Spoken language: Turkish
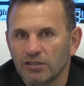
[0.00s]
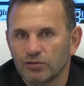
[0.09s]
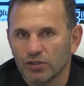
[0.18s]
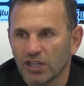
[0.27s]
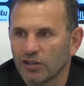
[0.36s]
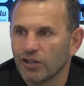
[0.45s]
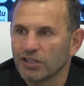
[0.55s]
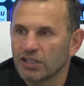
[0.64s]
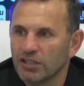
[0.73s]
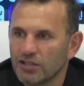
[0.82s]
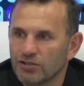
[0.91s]
şuna göre
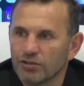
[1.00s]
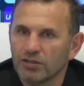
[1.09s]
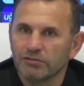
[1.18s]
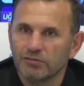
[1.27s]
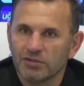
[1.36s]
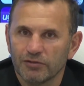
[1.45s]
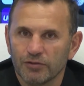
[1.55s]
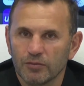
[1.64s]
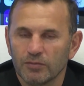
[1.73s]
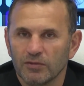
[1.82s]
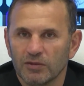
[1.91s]
de değişiyor. İşte fut,